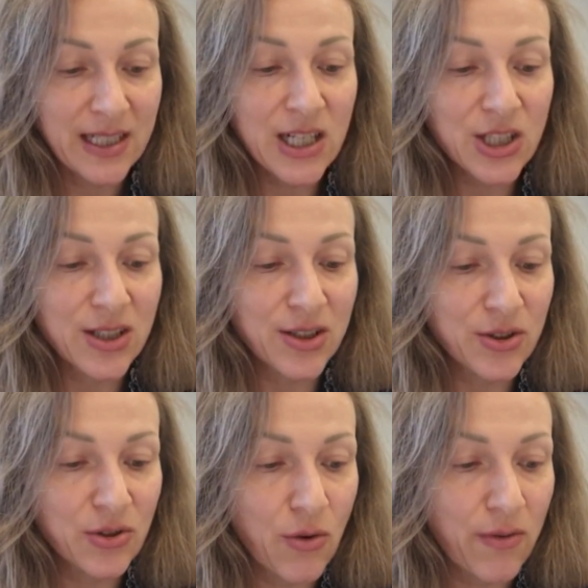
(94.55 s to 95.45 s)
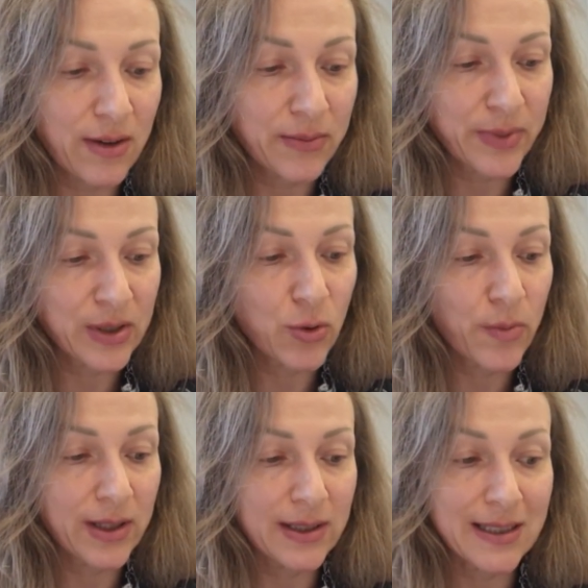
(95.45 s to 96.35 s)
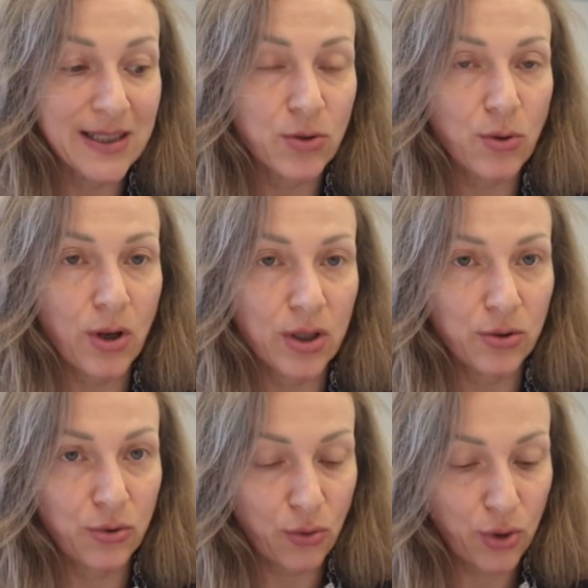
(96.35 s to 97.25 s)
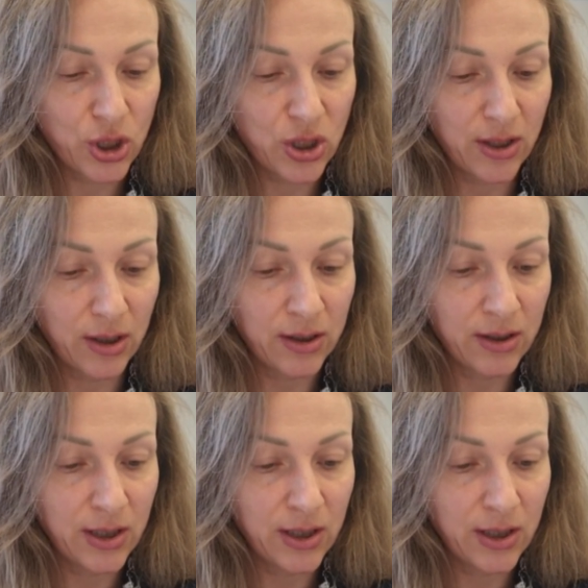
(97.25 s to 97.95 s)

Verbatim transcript: Каждое слово подобрано настолько точно,